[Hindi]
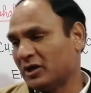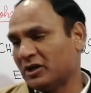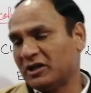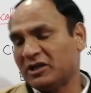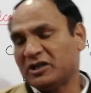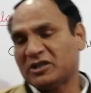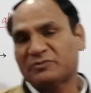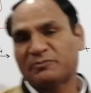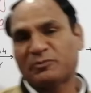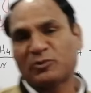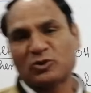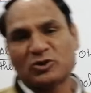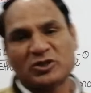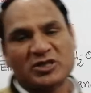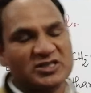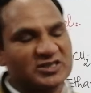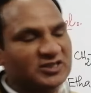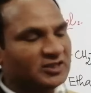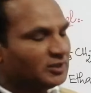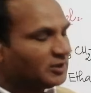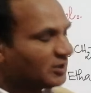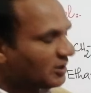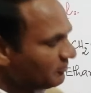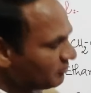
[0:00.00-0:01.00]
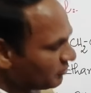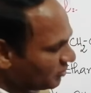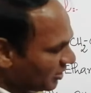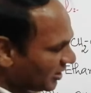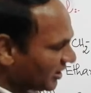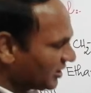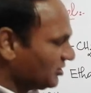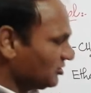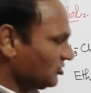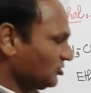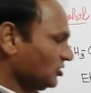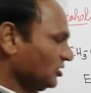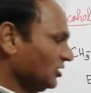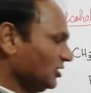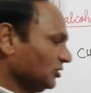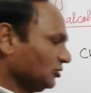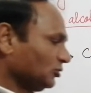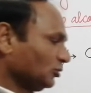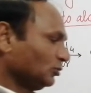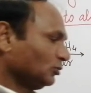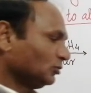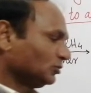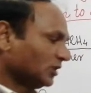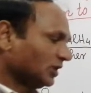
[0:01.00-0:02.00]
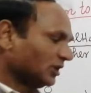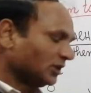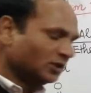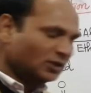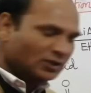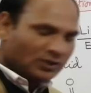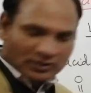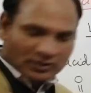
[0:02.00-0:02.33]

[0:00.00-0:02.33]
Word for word: इस प्रोसेस का नाम ड्राई डिस्टिलेशन होता है